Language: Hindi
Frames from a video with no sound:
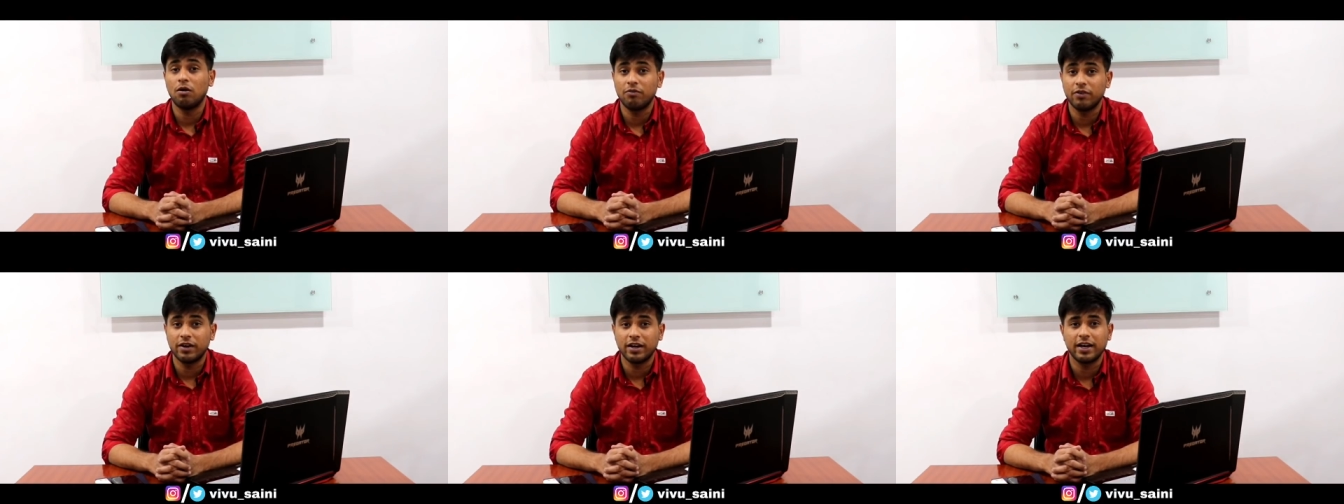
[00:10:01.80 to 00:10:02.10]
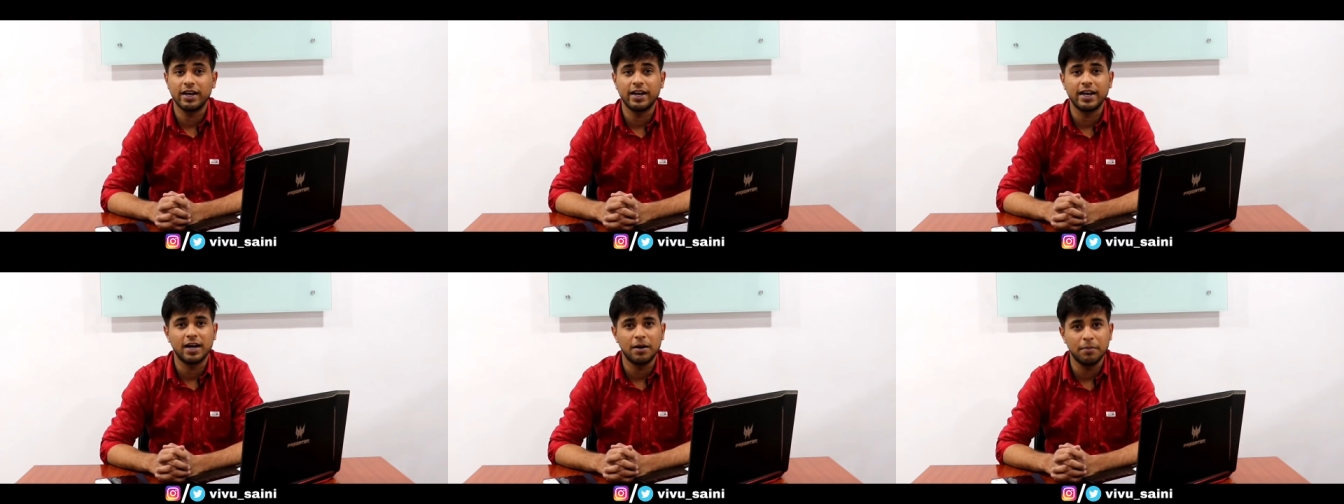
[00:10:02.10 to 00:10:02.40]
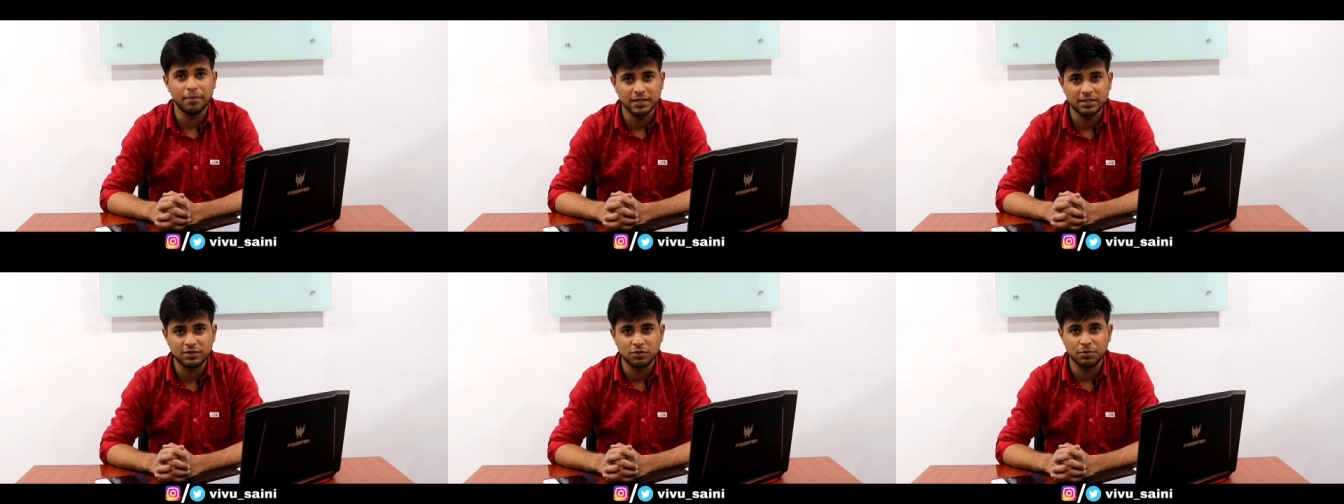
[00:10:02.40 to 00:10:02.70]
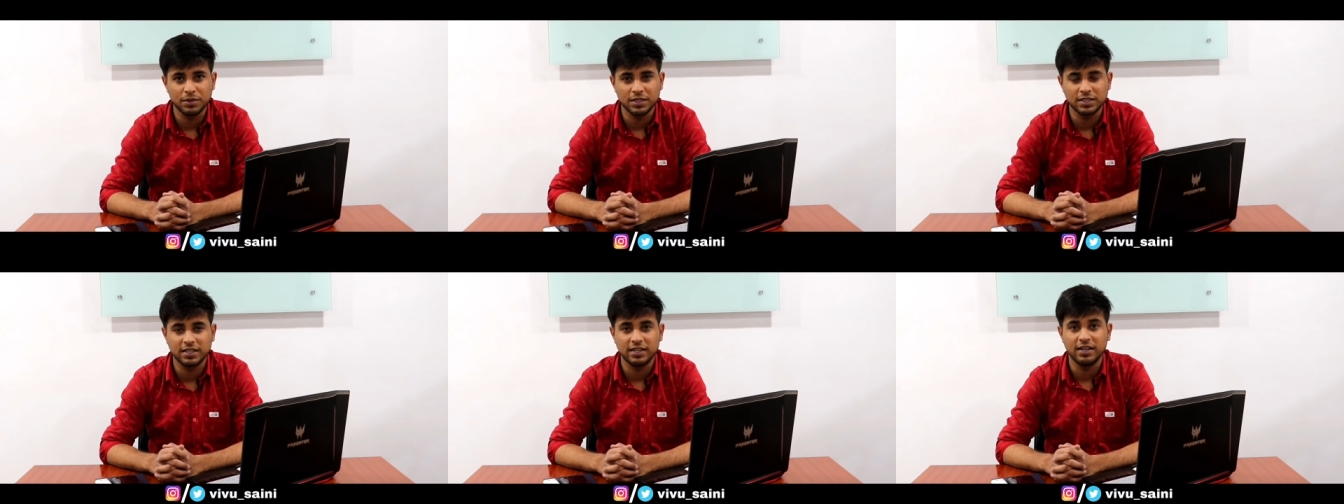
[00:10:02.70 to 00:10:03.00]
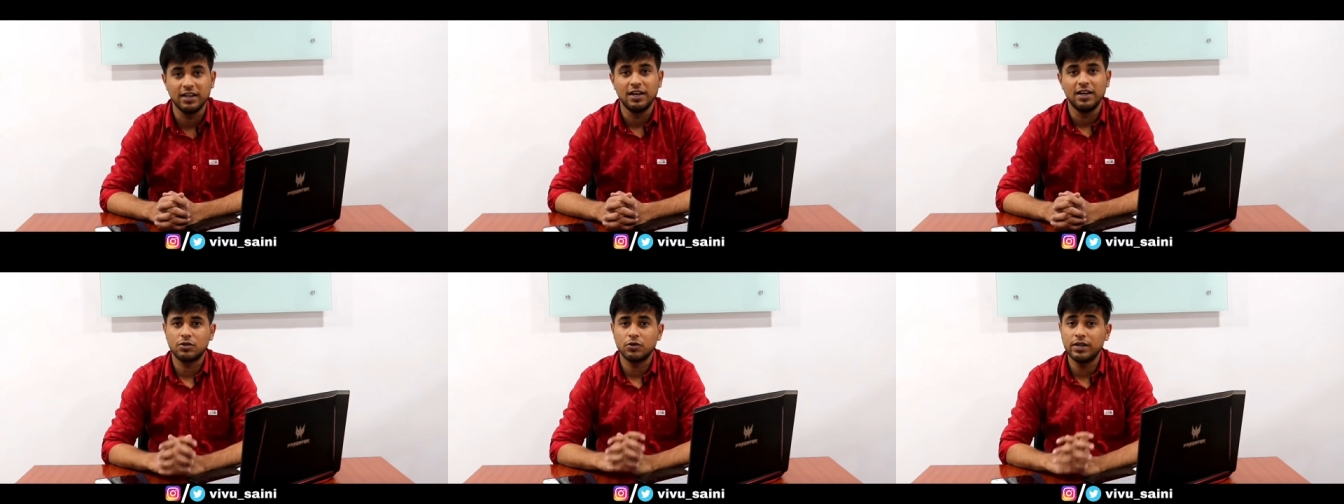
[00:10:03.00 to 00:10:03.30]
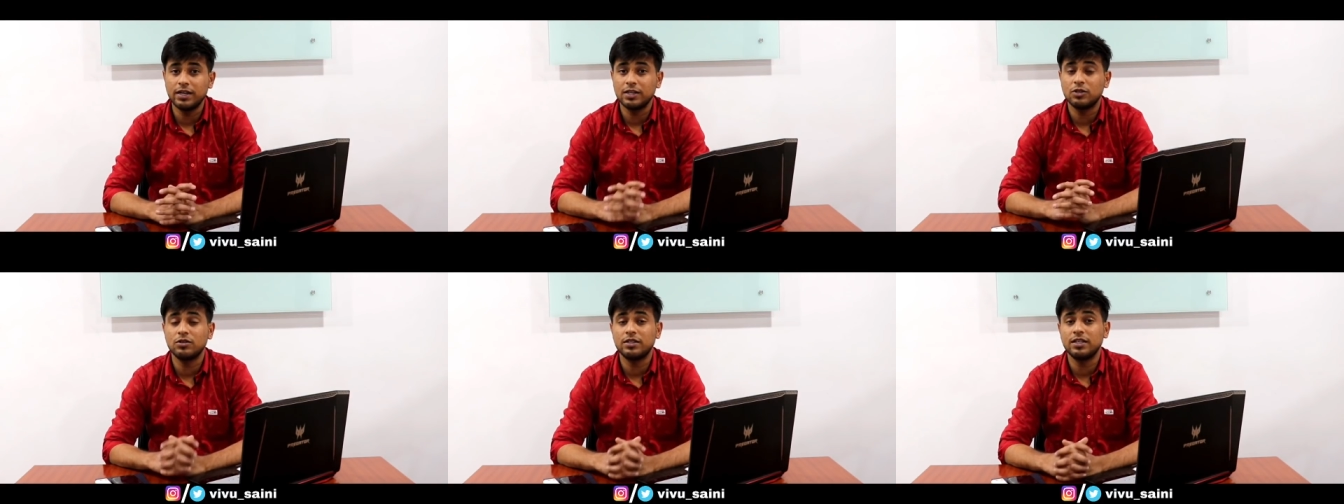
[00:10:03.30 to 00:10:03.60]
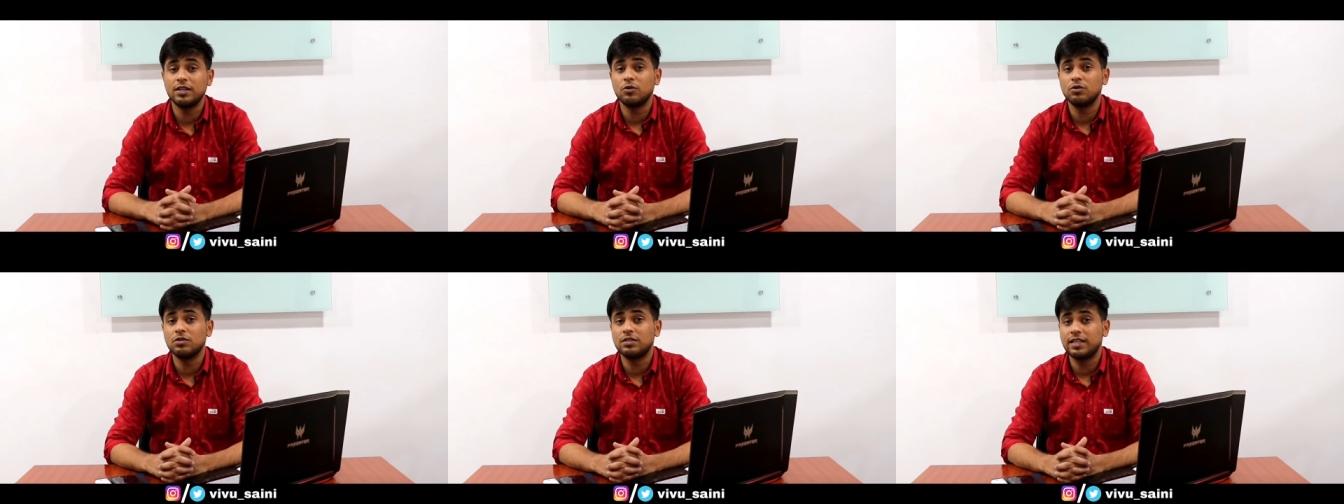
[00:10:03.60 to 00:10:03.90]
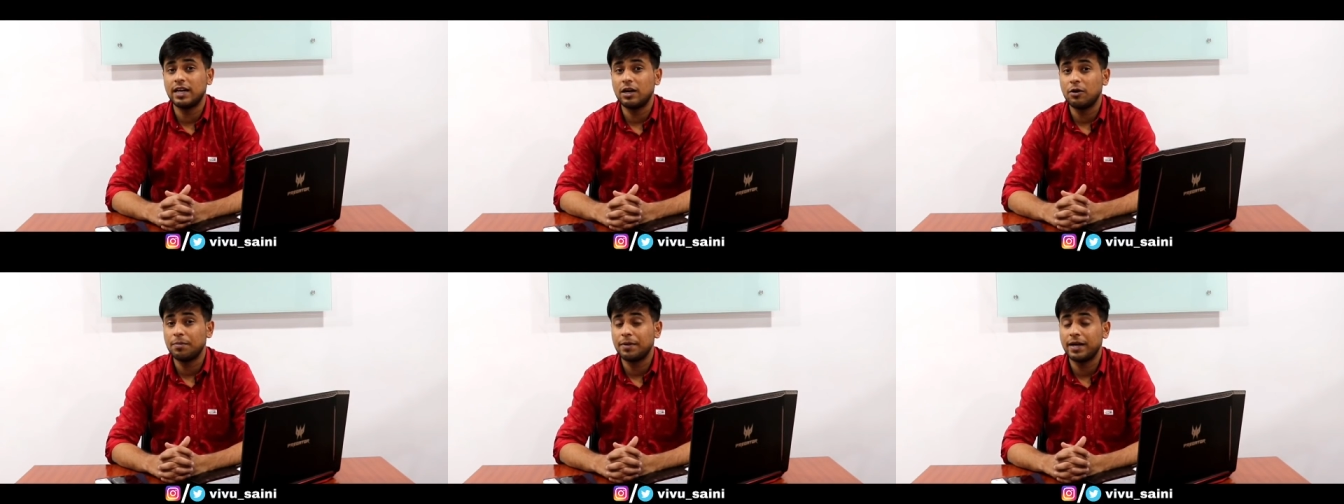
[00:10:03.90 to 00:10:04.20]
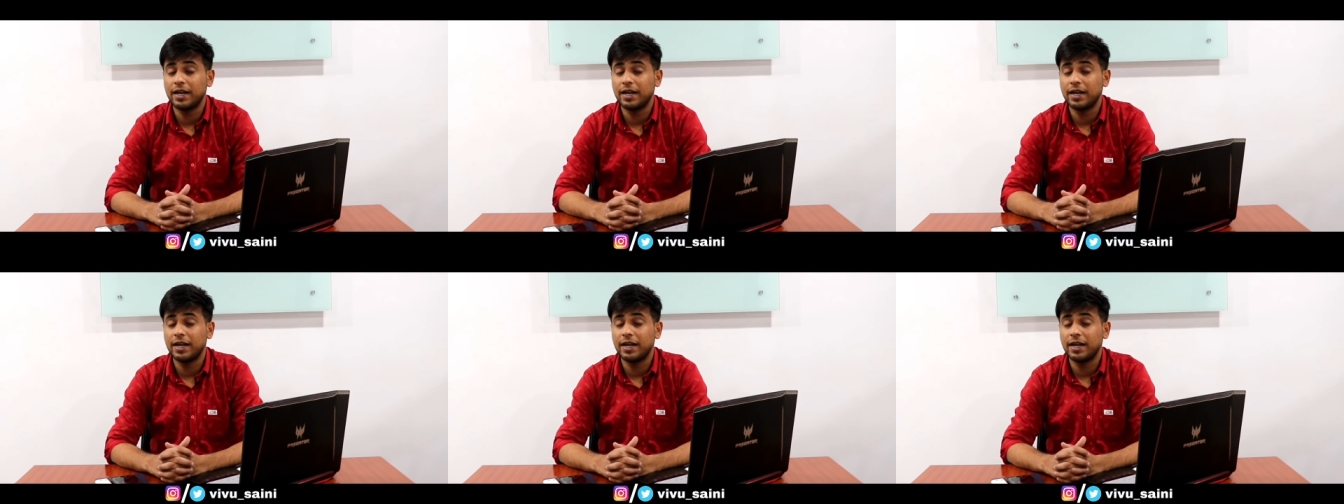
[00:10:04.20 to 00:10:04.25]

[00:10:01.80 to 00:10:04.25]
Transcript: ऑफर करेगा मिस्तुबिशी तो ये तो थी कुछ टॉप